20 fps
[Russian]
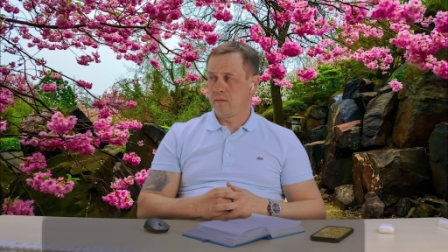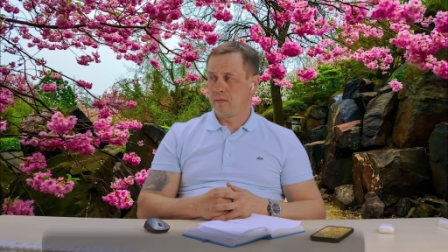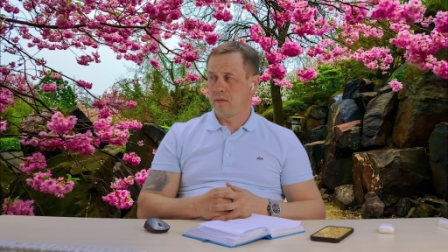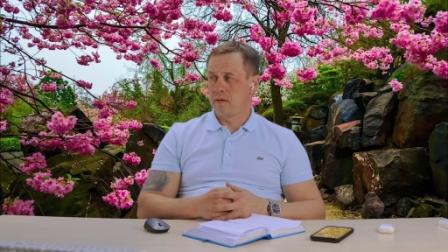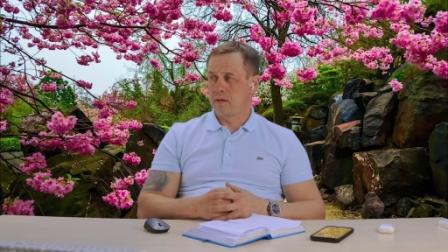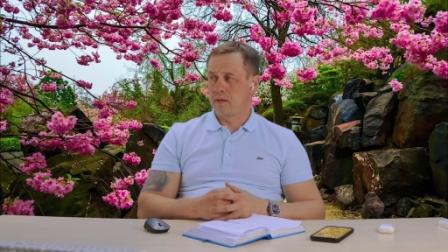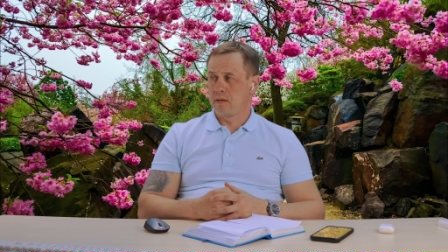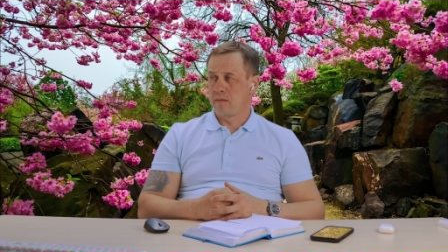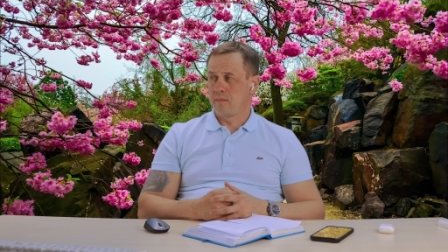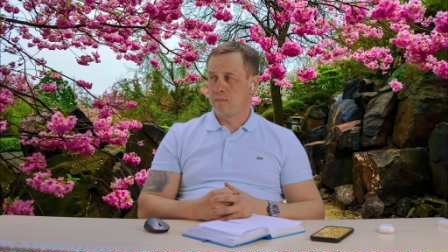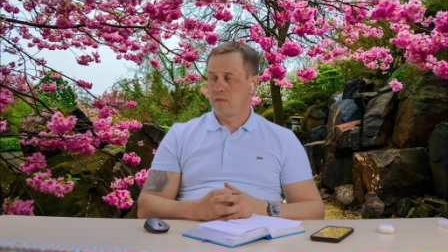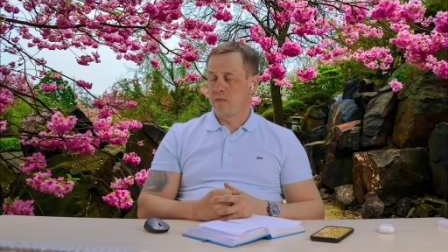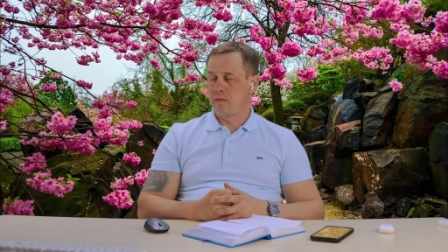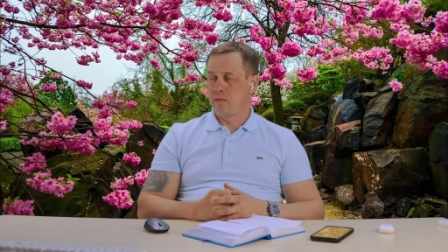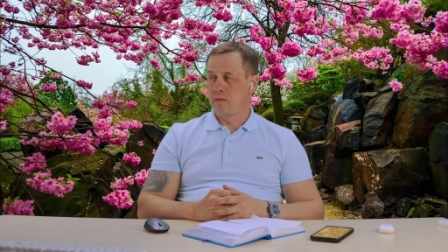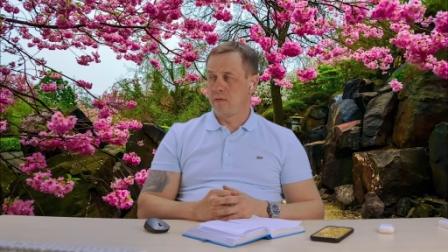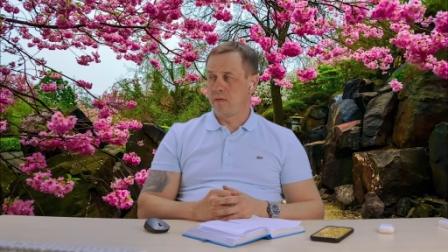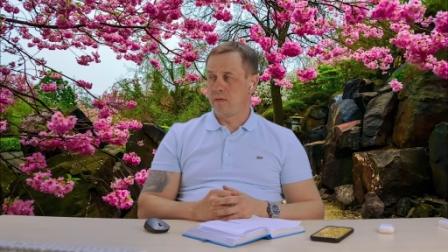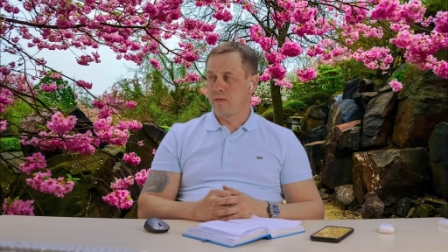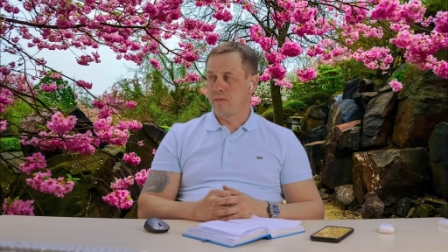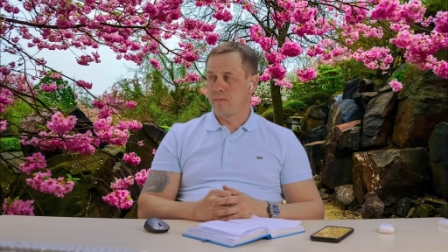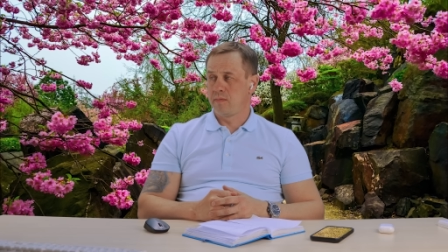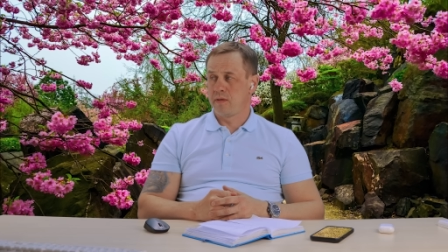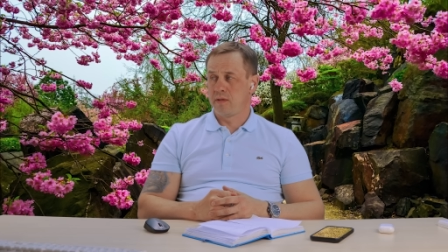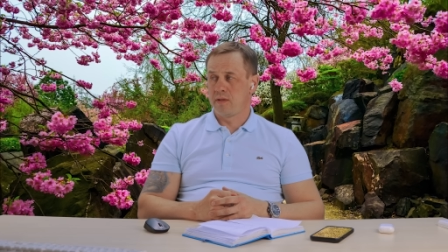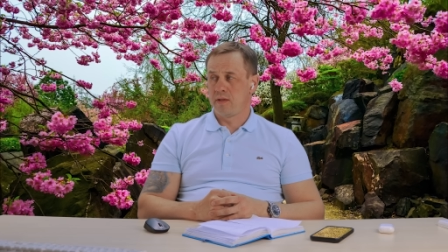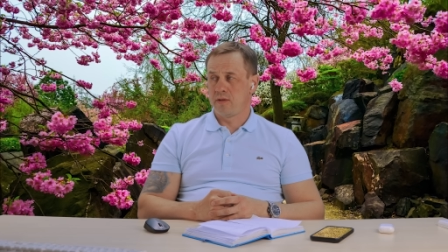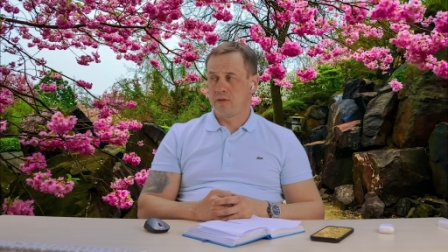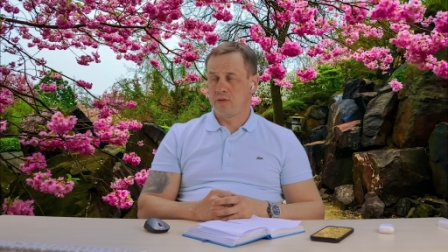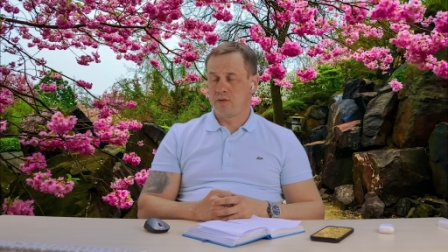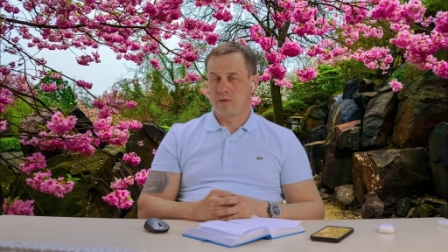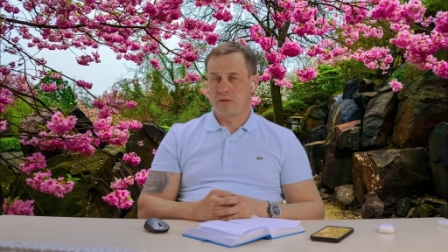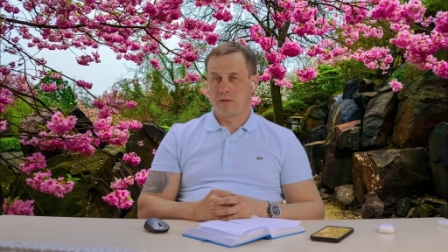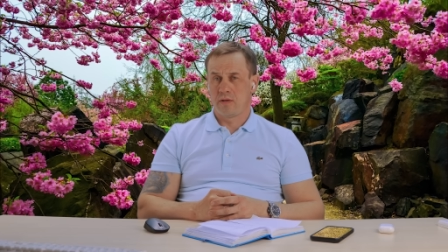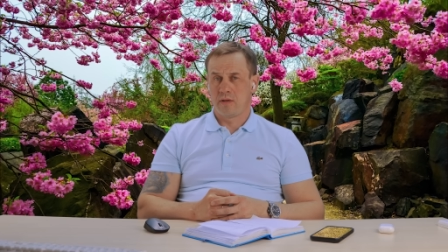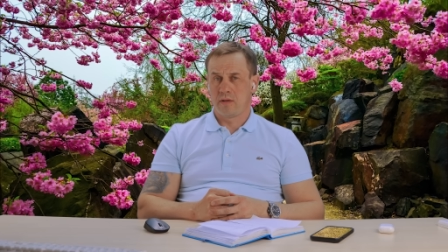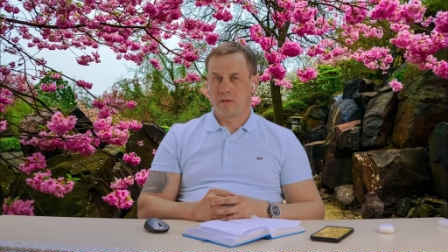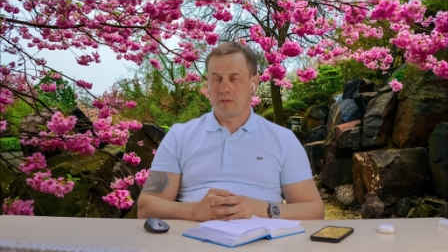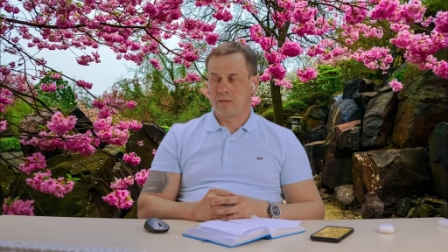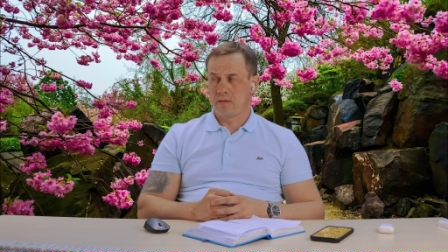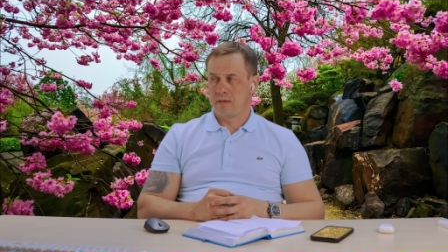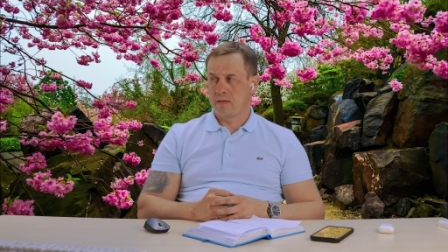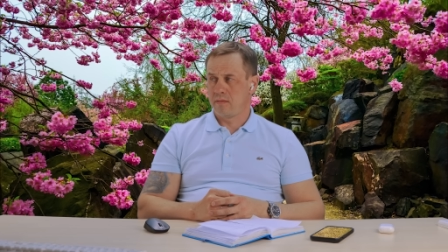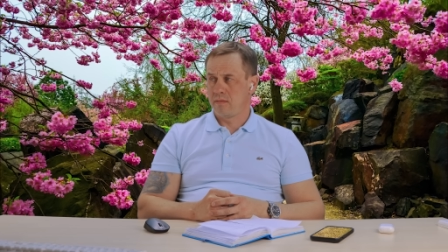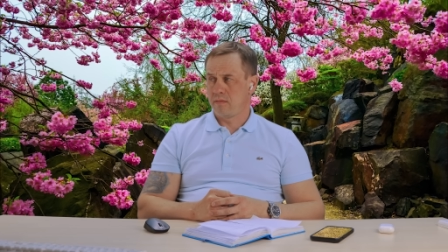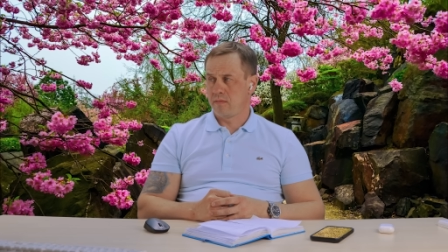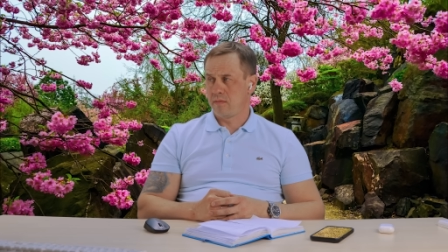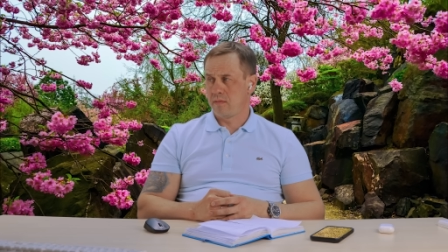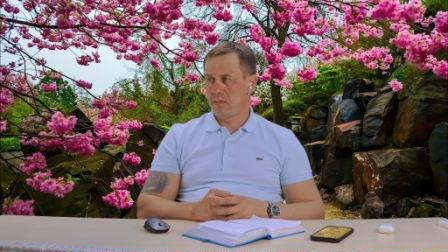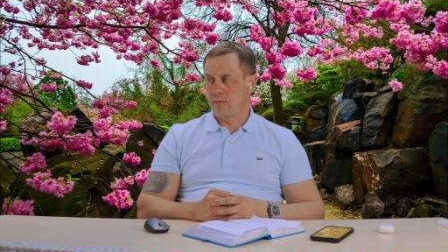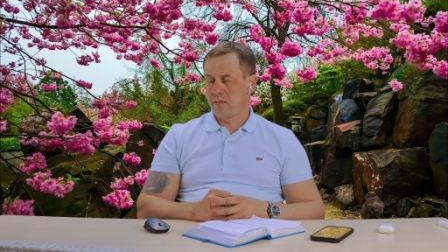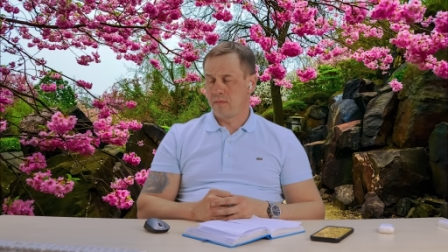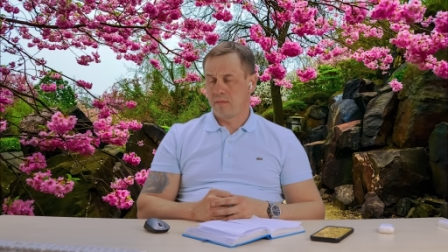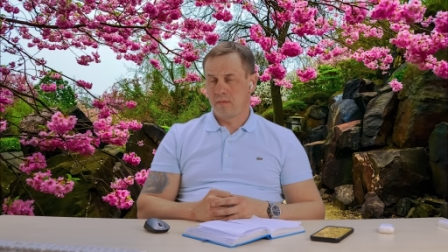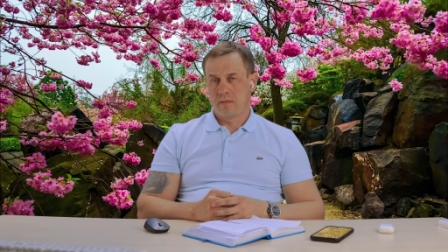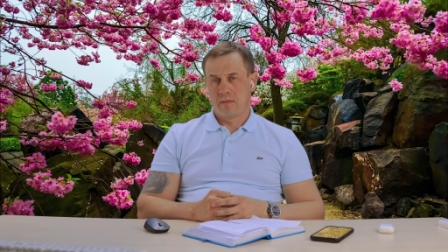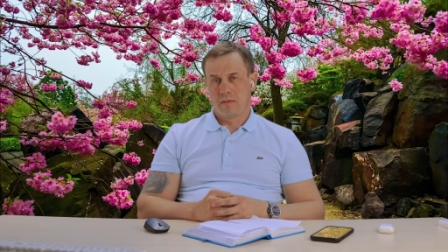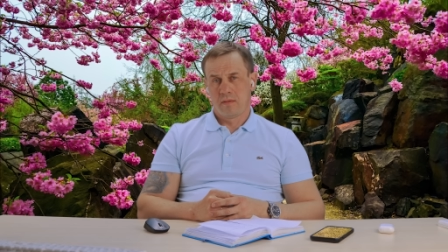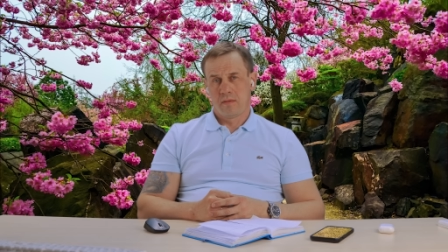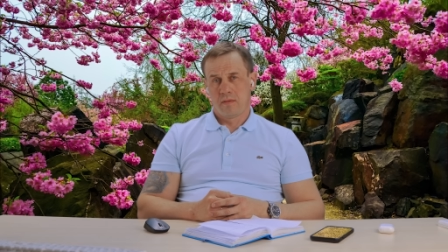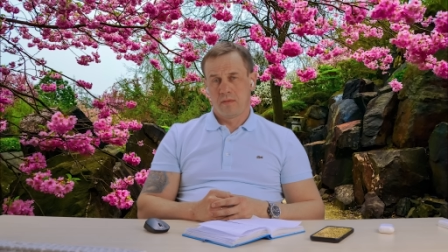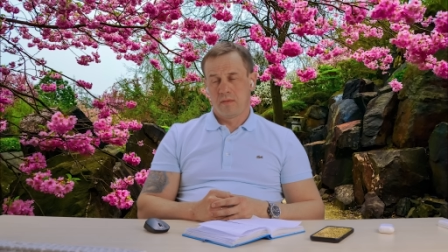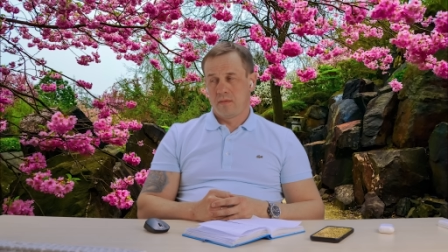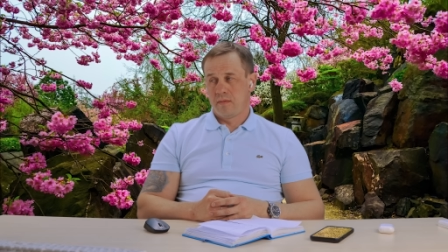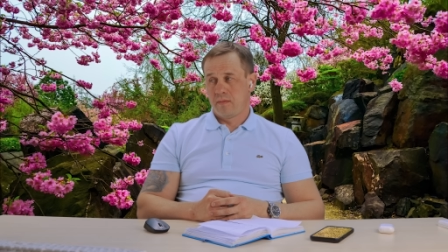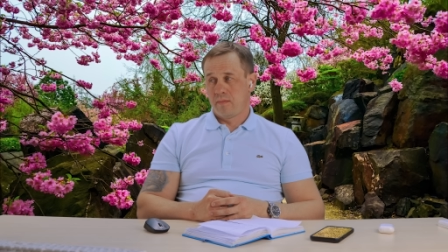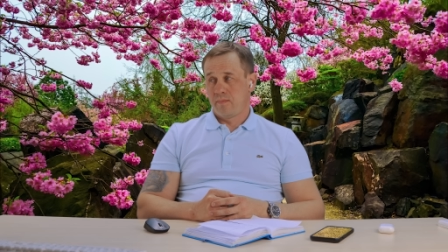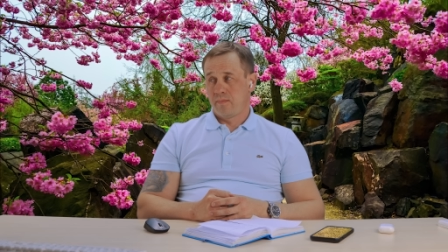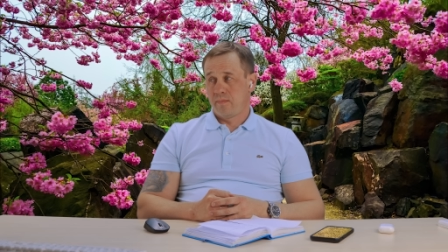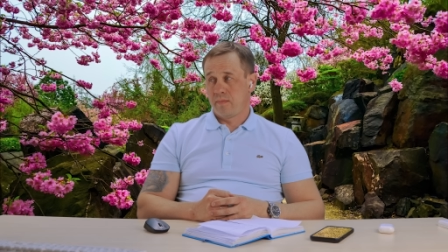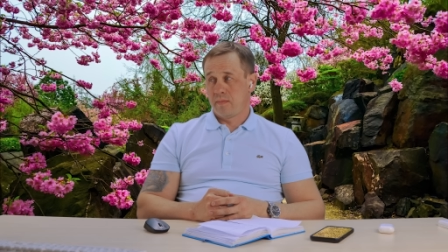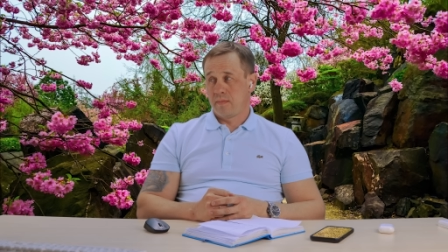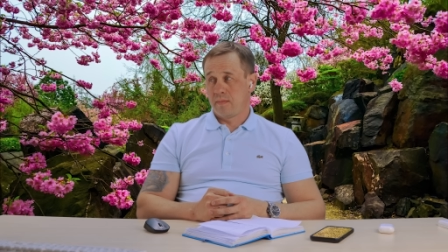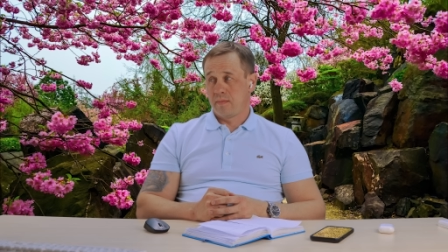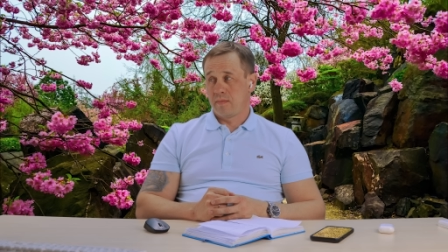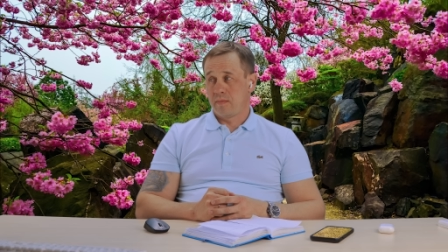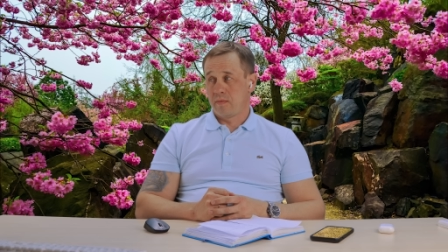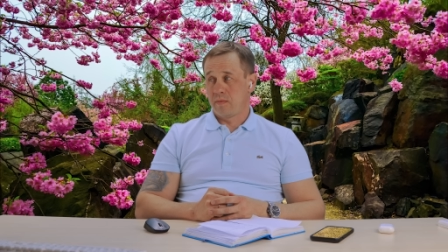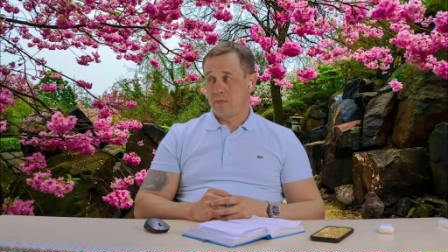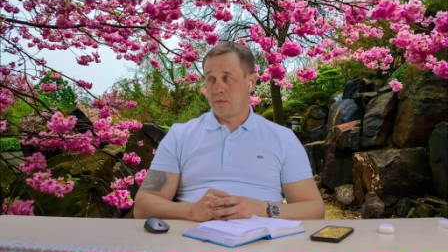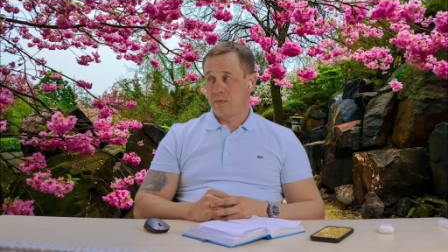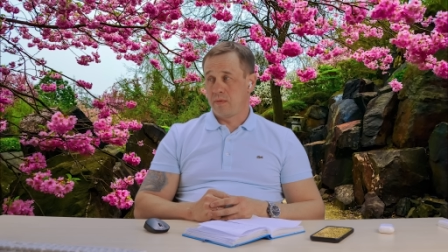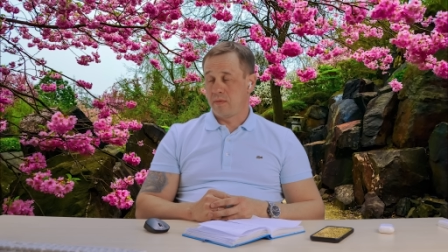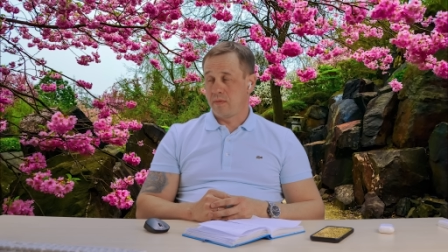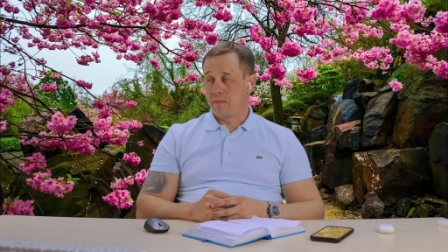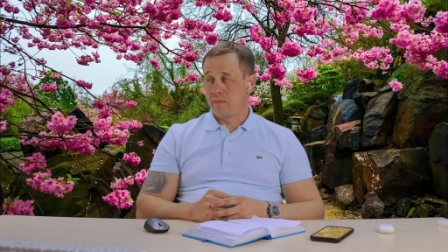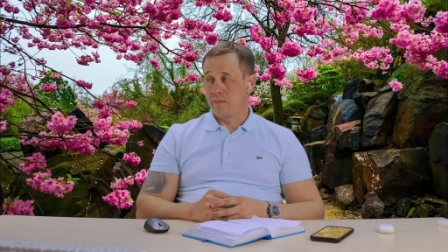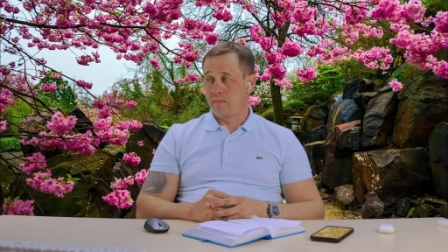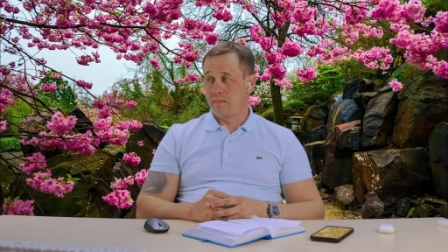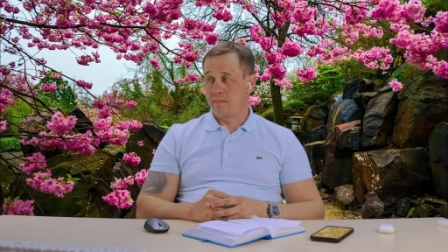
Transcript: играла мелодия из передачи «Человек и закон». Очень,